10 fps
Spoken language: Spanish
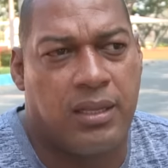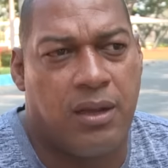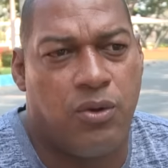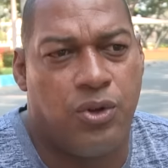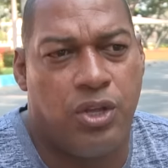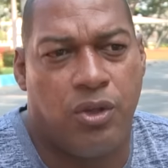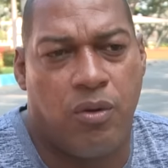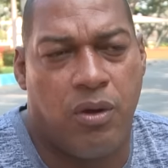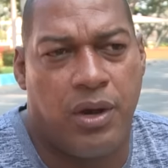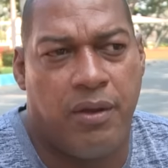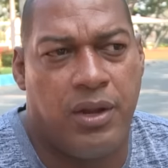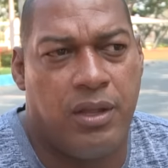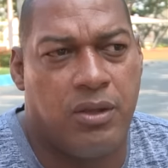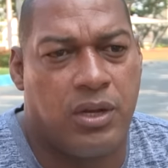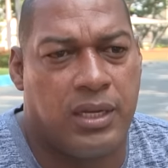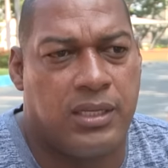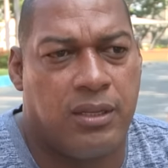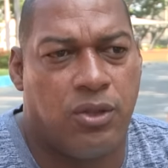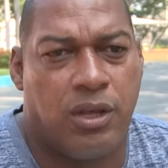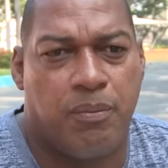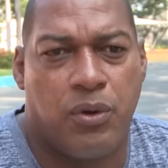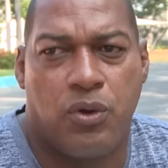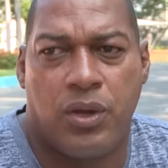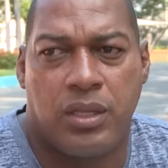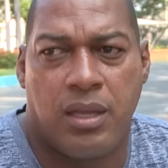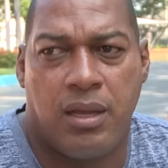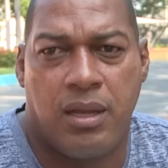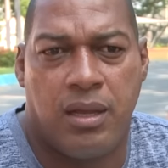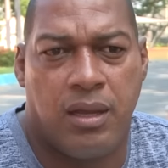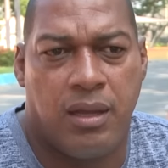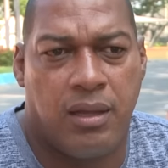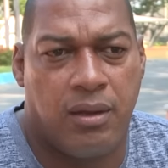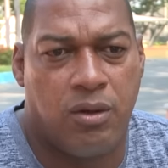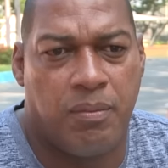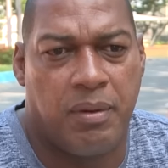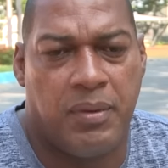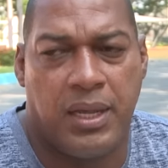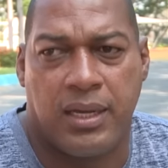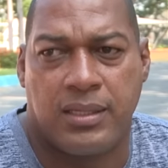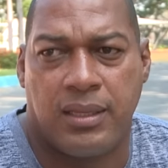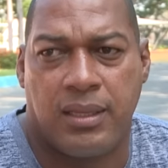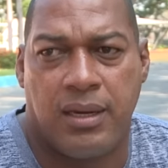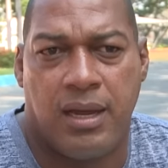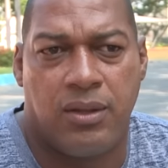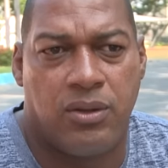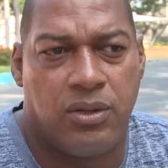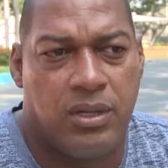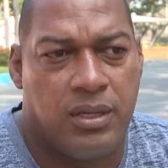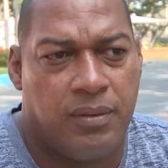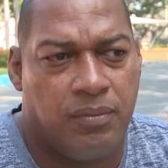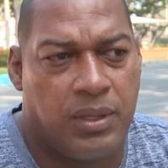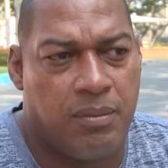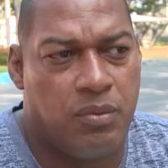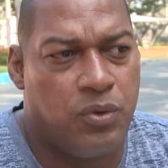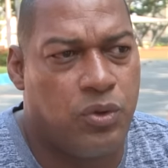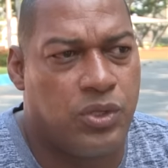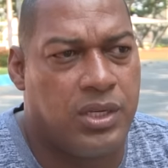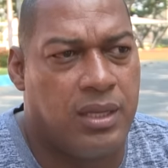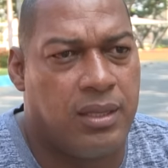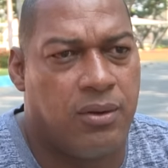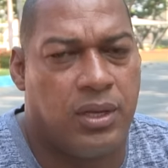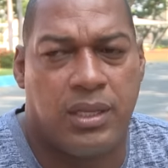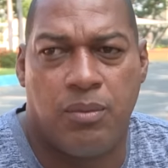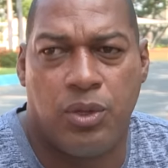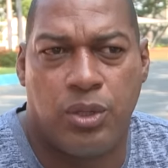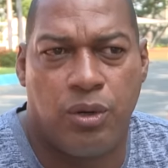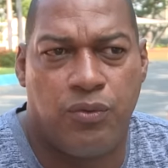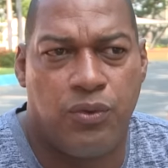Estados Unidos. Ecuador ha venido creciendo de a poco en esta Copa América Centenario. Estamos muy conscientes de lo que estamos dentro del